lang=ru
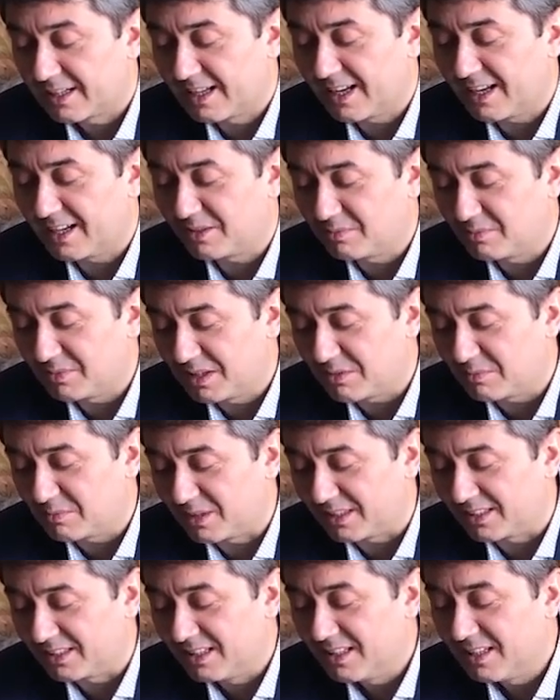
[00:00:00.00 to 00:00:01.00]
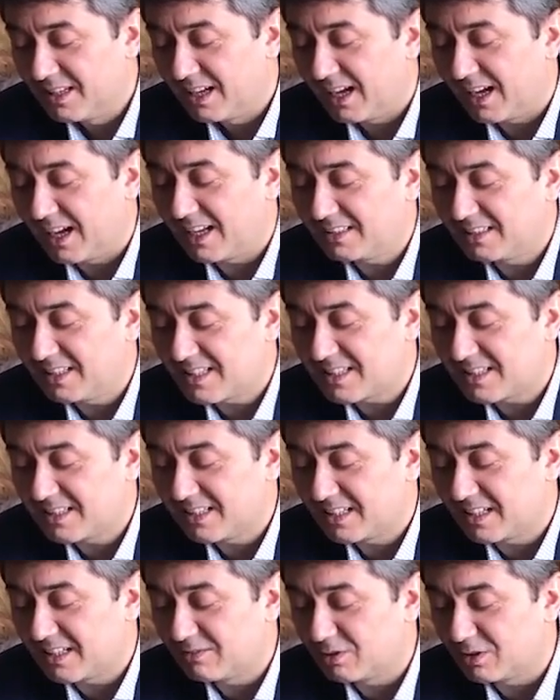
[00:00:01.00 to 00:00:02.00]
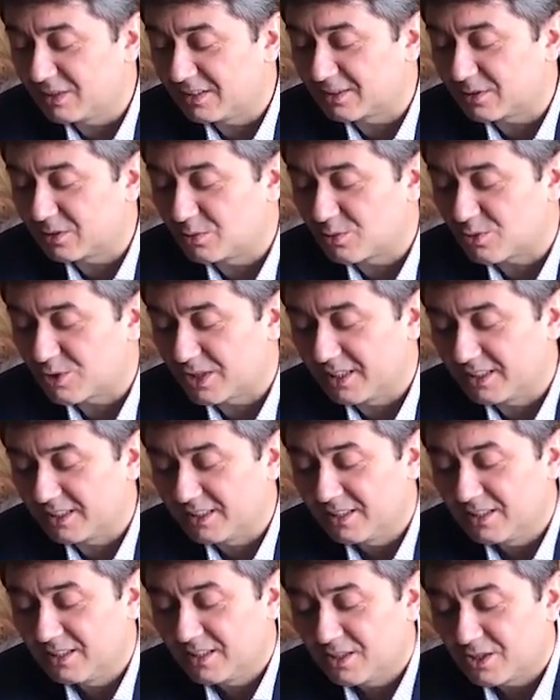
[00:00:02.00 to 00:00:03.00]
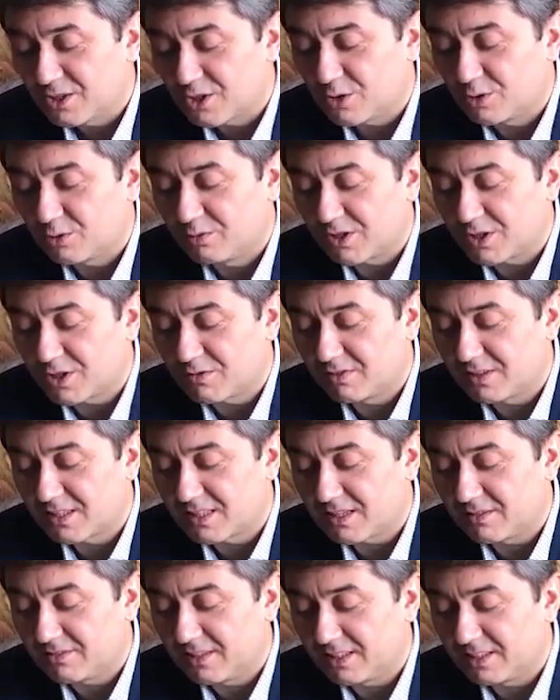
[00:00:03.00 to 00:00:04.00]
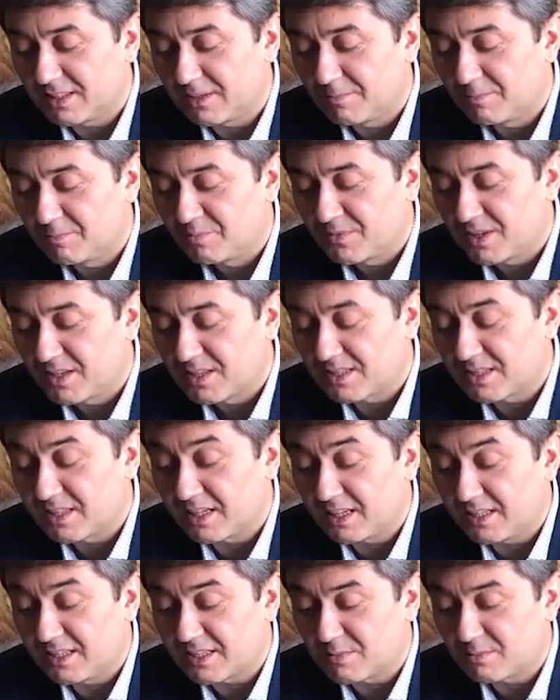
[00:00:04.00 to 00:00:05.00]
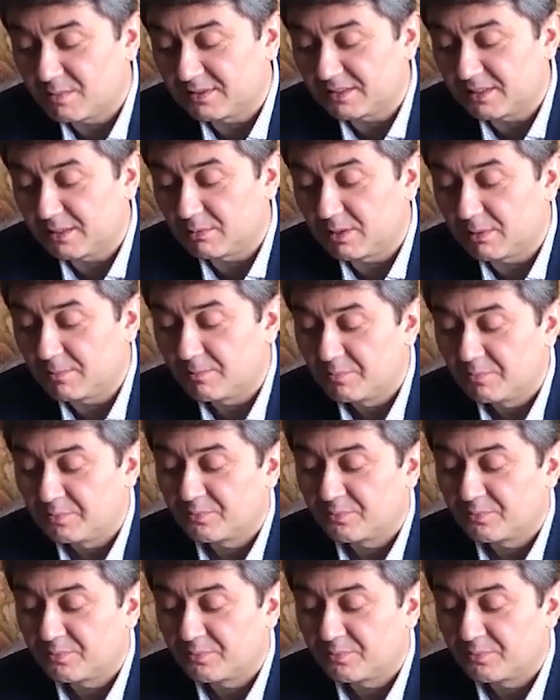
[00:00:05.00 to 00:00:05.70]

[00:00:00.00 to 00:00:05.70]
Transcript: Как мне быть? А отец никого не слушает. Жду вашего совета. Заранее спасибо.